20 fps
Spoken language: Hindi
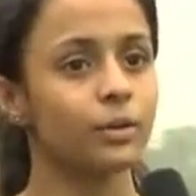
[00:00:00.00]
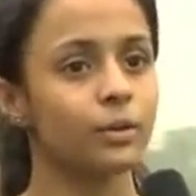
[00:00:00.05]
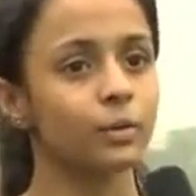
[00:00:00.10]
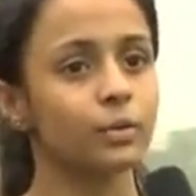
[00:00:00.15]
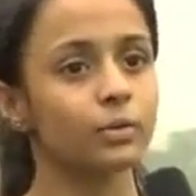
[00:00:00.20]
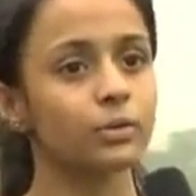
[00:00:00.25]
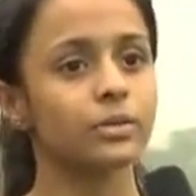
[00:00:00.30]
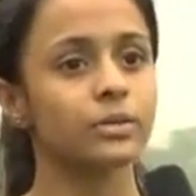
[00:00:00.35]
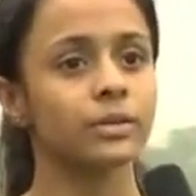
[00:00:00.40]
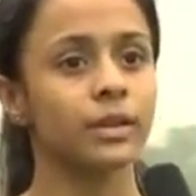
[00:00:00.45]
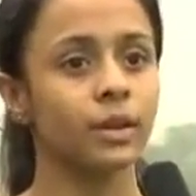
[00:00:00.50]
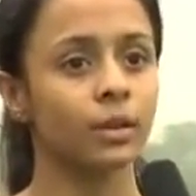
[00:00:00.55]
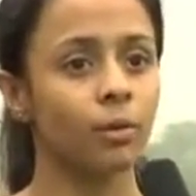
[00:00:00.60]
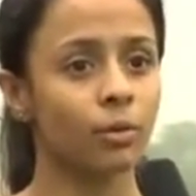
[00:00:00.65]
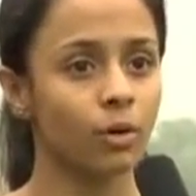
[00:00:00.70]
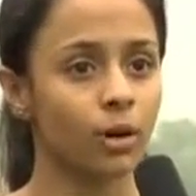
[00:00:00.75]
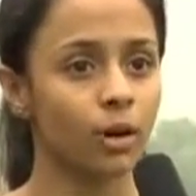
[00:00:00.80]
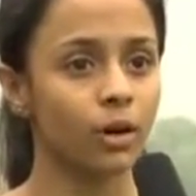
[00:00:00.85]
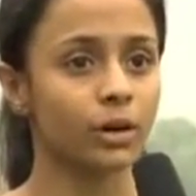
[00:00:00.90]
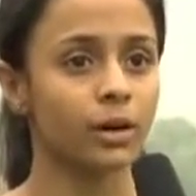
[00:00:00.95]
तो उसने
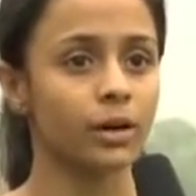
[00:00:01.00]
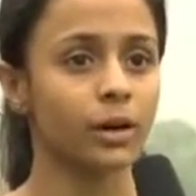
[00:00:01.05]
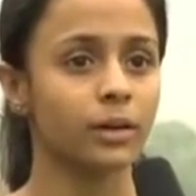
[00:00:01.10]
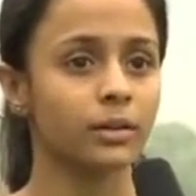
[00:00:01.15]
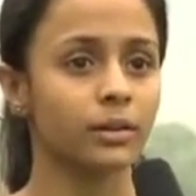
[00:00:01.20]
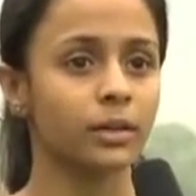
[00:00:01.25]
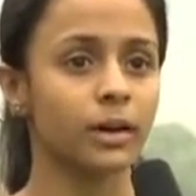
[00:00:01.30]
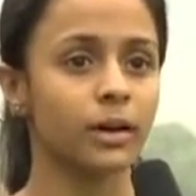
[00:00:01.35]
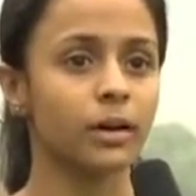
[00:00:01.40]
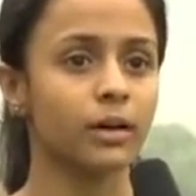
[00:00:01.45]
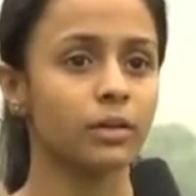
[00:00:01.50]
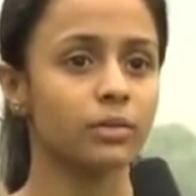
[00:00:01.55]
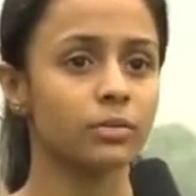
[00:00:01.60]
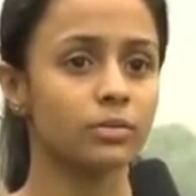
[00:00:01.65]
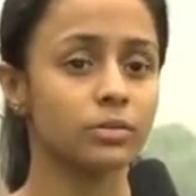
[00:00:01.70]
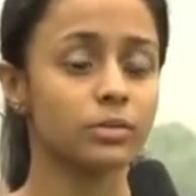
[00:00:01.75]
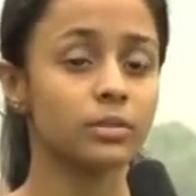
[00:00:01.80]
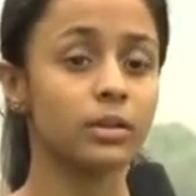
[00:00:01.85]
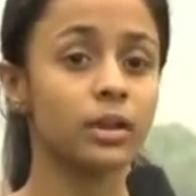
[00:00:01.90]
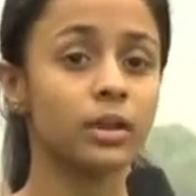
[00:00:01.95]
योगा करा था
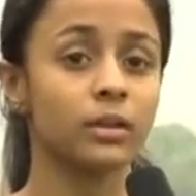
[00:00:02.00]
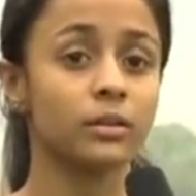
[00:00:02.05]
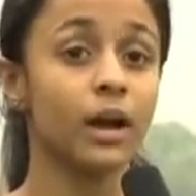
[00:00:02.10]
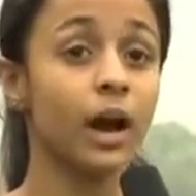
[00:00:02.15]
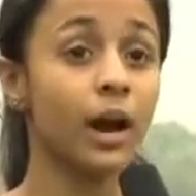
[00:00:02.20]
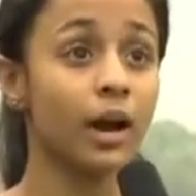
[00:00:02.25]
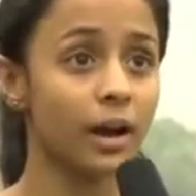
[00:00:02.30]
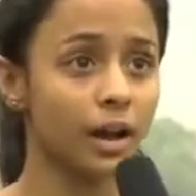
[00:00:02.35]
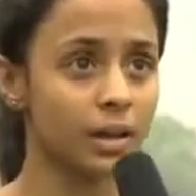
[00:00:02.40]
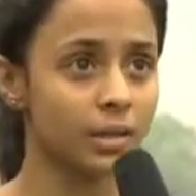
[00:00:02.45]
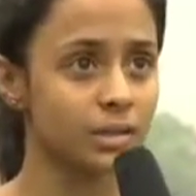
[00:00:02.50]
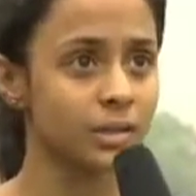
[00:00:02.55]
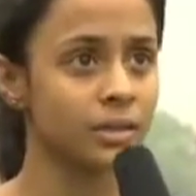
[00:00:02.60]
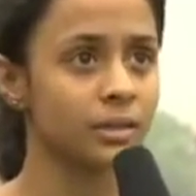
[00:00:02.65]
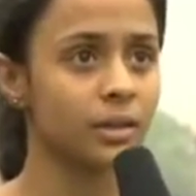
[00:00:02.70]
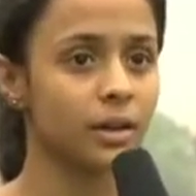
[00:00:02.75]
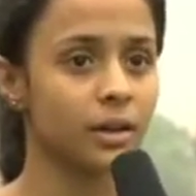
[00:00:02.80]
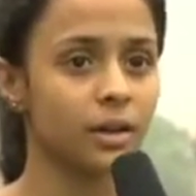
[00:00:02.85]
उसने ताड़ आसन